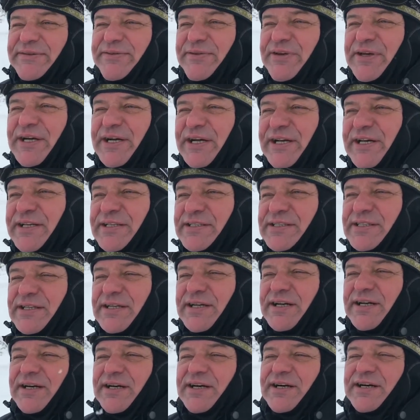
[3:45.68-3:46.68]
двигались
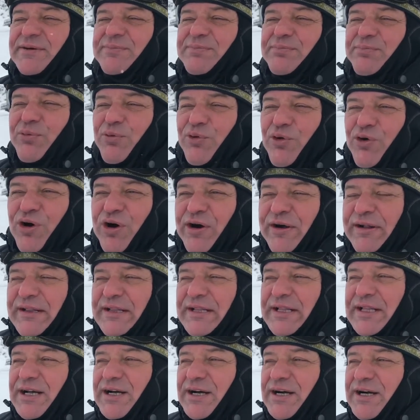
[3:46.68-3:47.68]
э, по
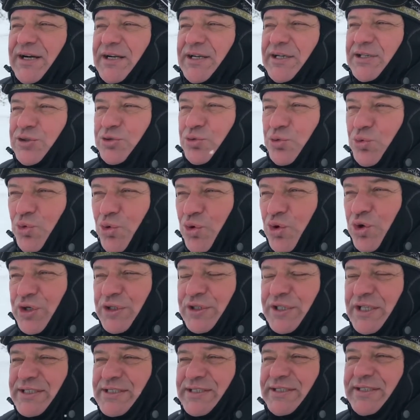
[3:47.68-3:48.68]
э, льду
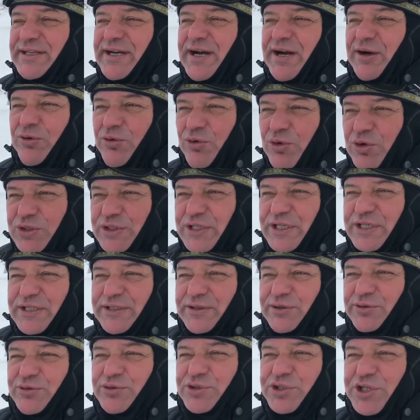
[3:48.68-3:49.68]
на снегоходах,
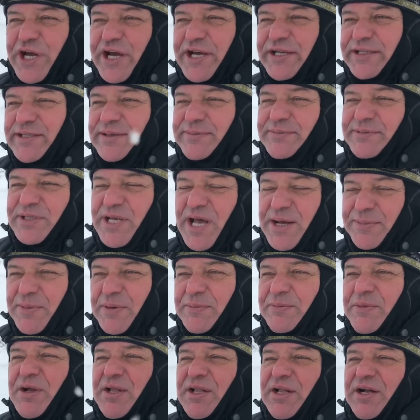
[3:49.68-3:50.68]
нарушая тем
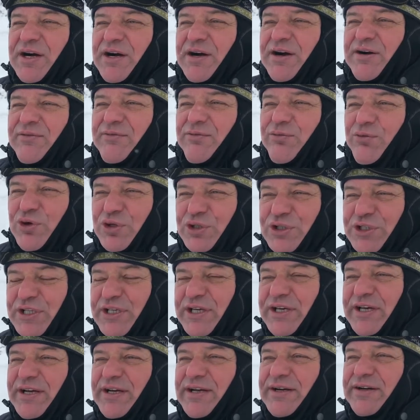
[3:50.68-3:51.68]
самым э,
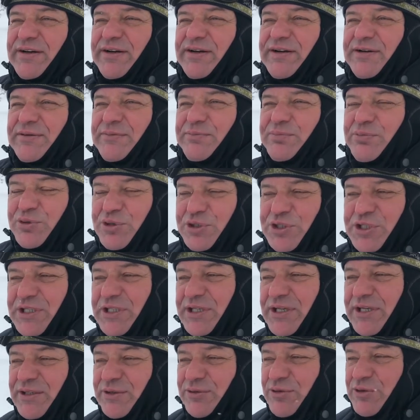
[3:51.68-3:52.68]
водные э,
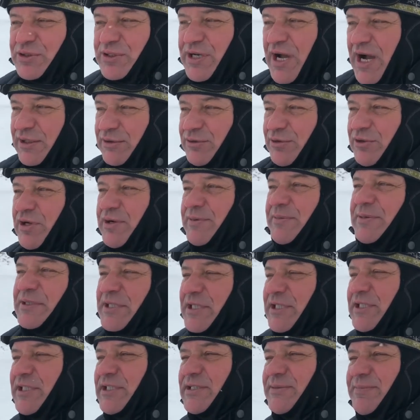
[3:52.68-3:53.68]
пути. То есть, как только мы
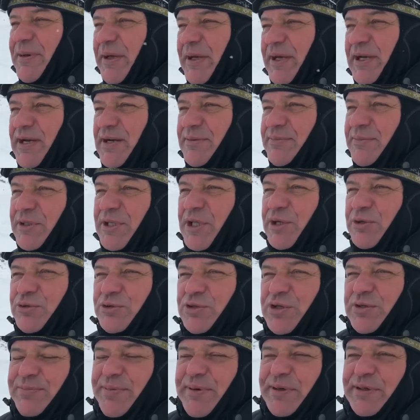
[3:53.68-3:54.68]
сошли с берега, мы
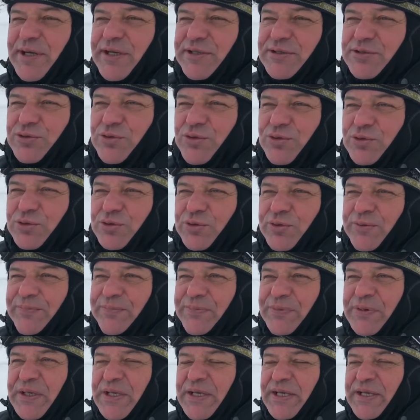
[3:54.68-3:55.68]
нарушили погранзону.
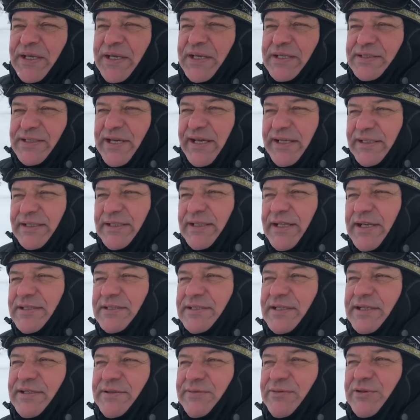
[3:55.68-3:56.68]
Из-за это нас,
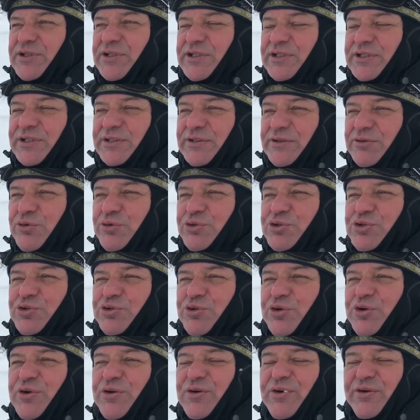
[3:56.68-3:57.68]
сказать, вот э,
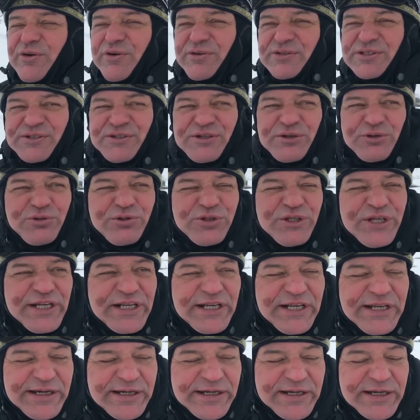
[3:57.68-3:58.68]
ночью э,
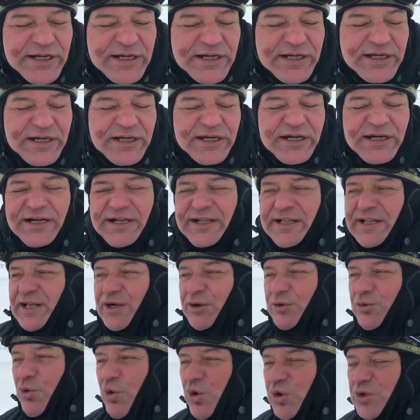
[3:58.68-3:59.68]
скрутили э,
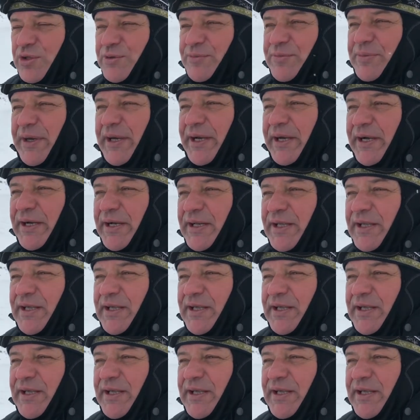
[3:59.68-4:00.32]
голыми